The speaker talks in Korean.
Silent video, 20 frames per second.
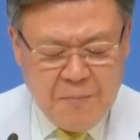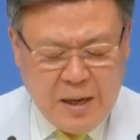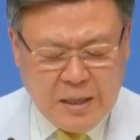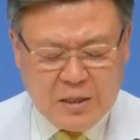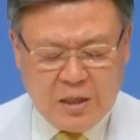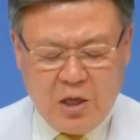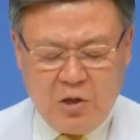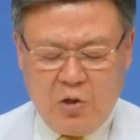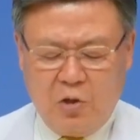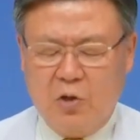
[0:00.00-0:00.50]

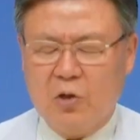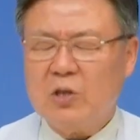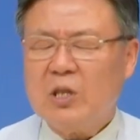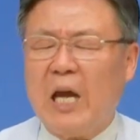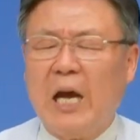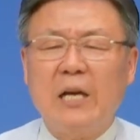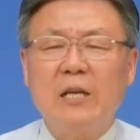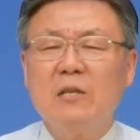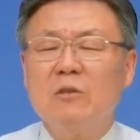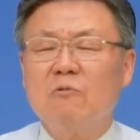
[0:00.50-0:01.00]
반대로
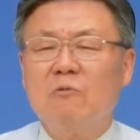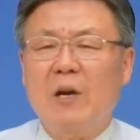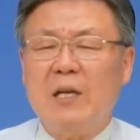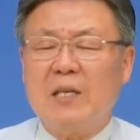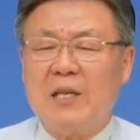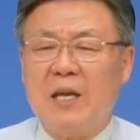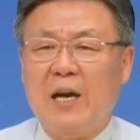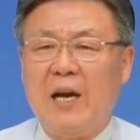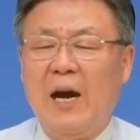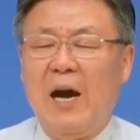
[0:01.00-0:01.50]
다른
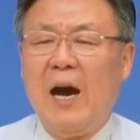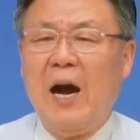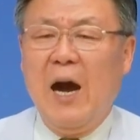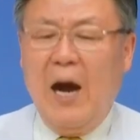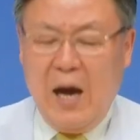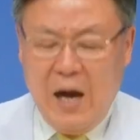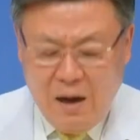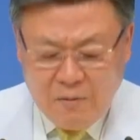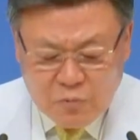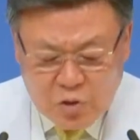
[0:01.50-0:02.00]
관계가
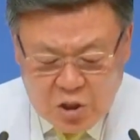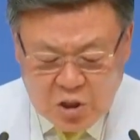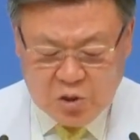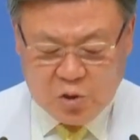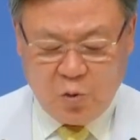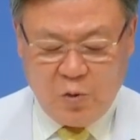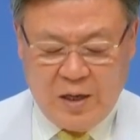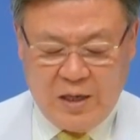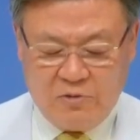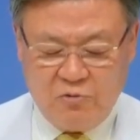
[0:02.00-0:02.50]
아무리
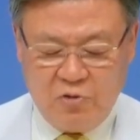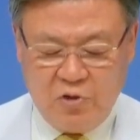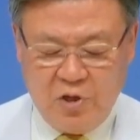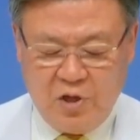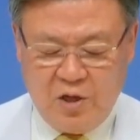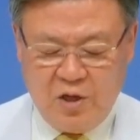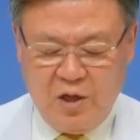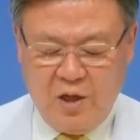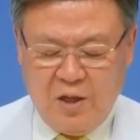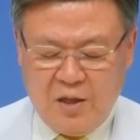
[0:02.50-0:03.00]

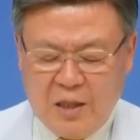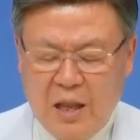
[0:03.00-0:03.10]
좋아도요,